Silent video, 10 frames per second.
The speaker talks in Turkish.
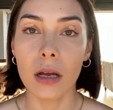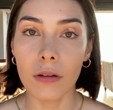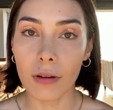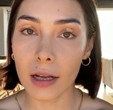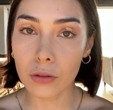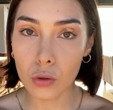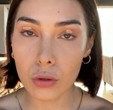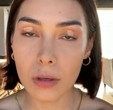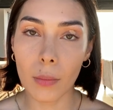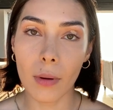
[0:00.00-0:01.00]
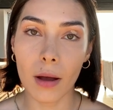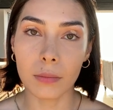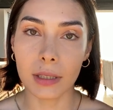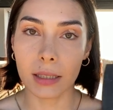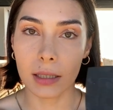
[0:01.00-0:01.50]
Fakat göz
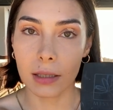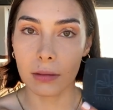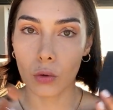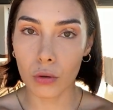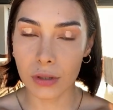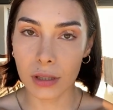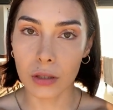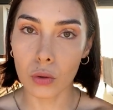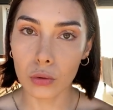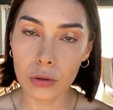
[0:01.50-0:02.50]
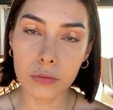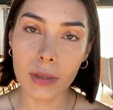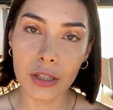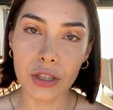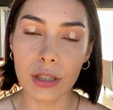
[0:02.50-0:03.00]
kapağımdaki concealer'ı
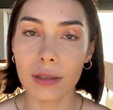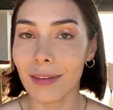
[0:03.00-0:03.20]
oturtmak için